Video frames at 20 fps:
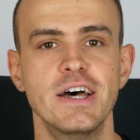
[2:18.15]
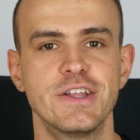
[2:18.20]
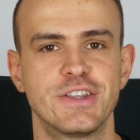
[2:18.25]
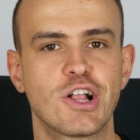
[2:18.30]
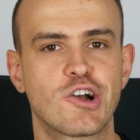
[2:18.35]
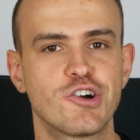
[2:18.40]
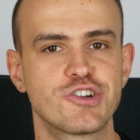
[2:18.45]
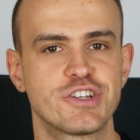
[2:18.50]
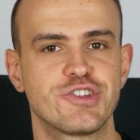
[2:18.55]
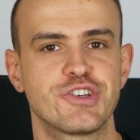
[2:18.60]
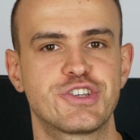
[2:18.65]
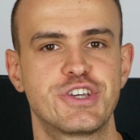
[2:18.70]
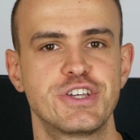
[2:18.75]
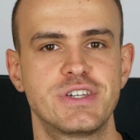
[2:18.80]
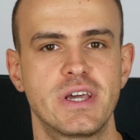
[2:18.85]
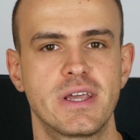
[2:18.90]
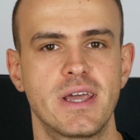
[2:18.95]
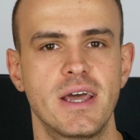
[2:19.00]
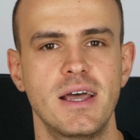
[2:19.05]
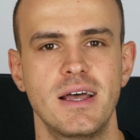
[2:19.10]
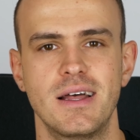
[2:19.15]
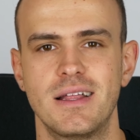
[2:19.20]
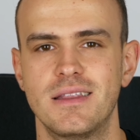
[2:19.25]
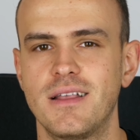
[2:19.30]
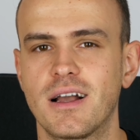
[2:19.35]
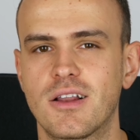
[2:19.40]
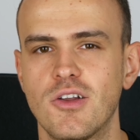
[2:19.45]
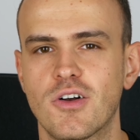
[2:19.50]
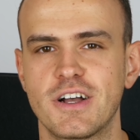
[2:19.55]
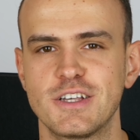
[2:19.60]
Tylko, że co się dzieje?
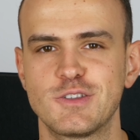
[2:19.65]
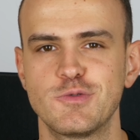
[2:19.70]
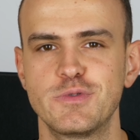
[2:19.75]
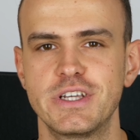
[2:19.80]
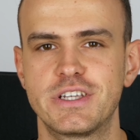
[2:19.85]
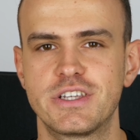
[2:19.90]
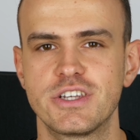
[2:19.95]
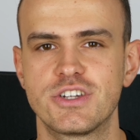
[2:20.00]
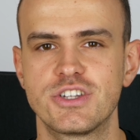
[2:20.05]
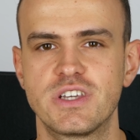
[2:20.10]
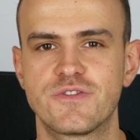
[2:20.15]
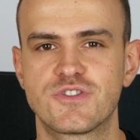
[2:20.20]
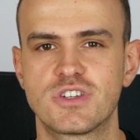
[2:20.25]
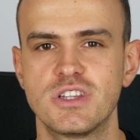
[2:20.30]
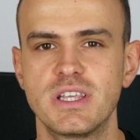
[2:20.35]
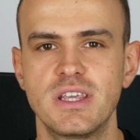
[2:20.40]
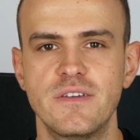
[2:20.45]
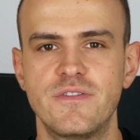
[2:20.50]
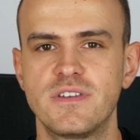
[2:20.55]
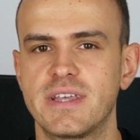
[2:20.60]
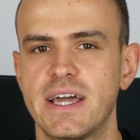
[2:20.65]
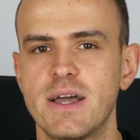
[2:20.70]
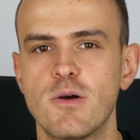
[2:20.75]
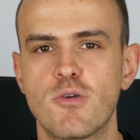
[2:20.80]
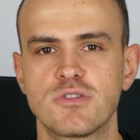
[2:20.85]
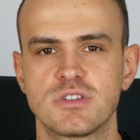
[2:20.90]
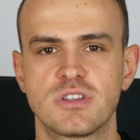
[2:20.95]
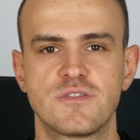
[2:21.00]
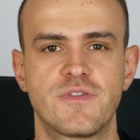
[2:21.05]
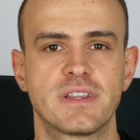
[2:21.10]
Nagle okazuje się, że dziewczyny nie witają
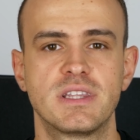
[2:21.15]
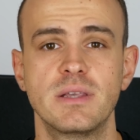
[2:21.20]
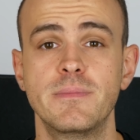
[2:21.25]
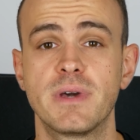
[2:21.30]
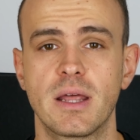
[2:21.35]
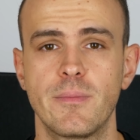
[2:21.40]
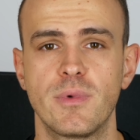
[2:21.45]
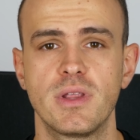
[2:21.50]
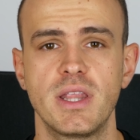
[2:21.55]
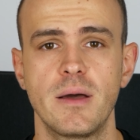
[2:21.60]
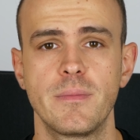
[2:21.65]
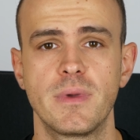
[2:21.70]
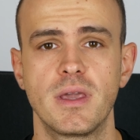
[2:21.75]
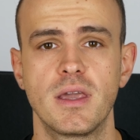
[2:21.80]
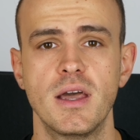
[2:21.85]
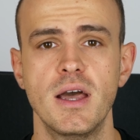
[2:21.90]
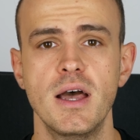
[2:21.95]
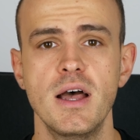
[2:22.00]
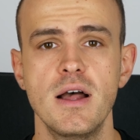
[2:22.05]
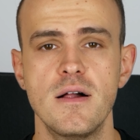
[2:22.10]
go z otwartymi ramionami.